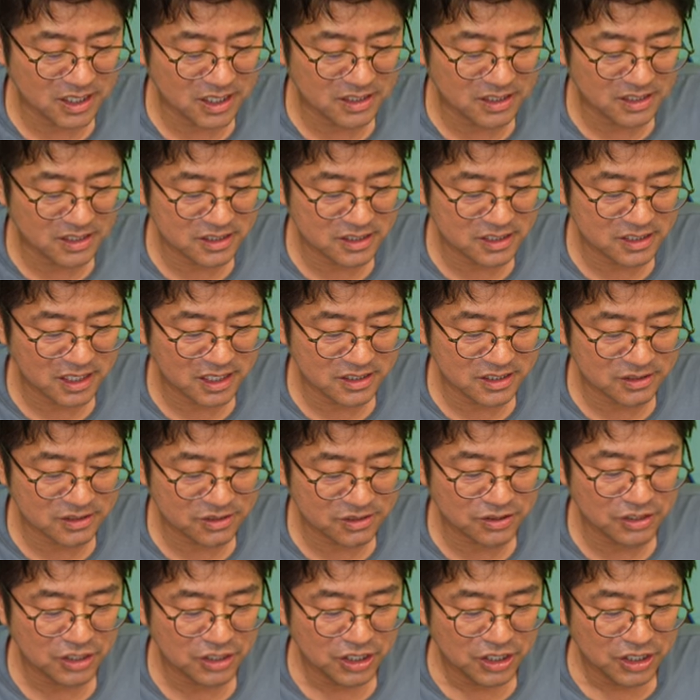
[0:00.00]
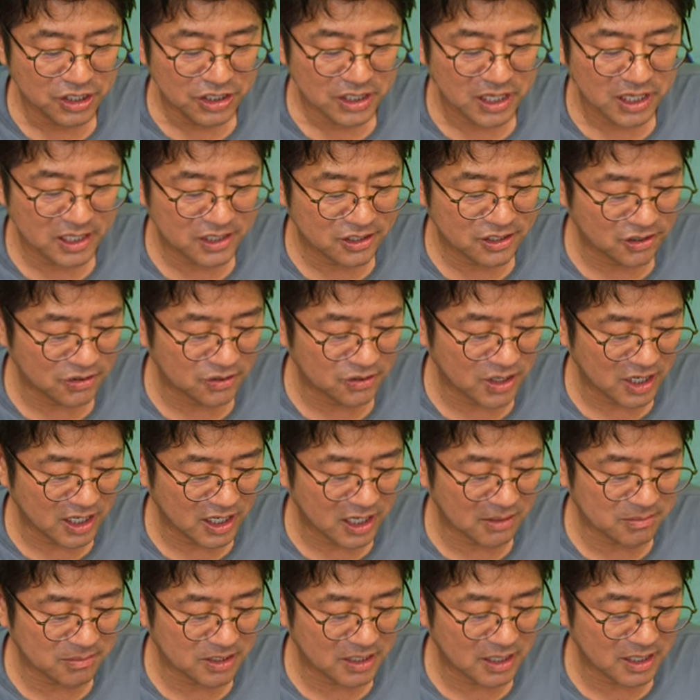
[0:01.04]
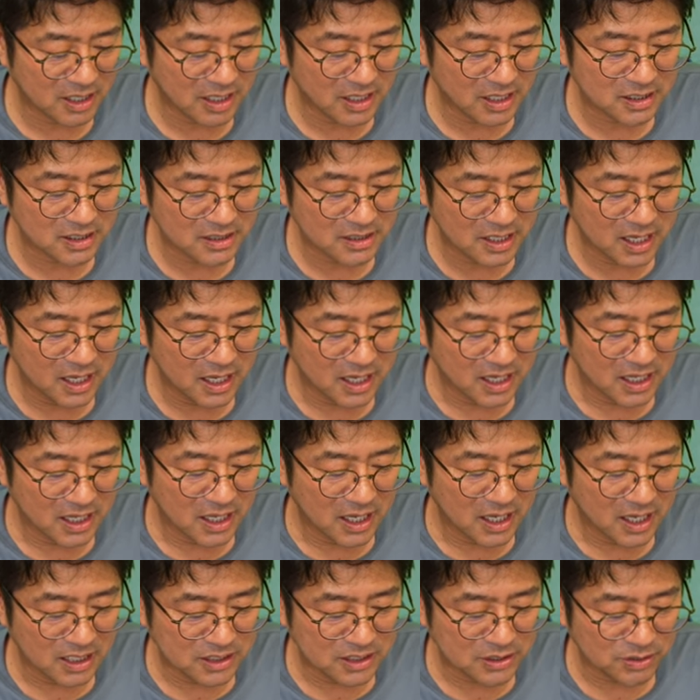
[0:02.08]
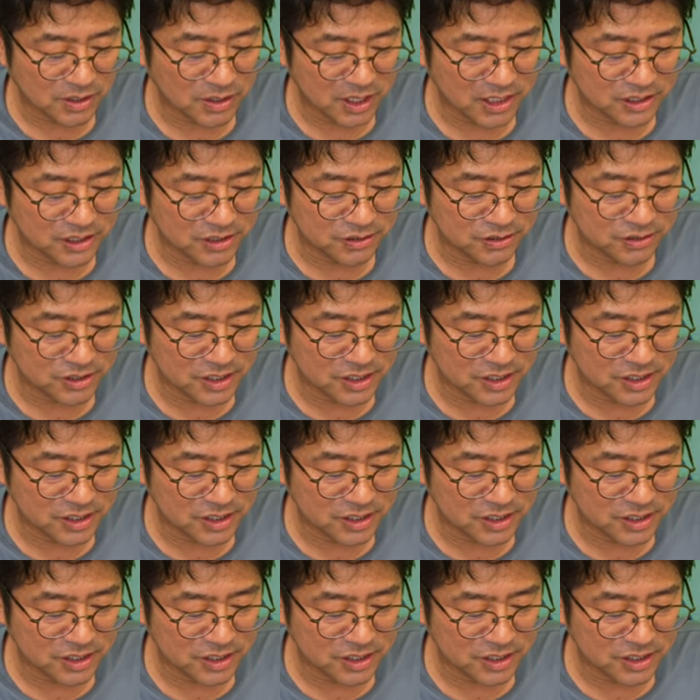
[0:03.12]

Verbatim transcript: に近づく太陽の赤みがかったあ空色に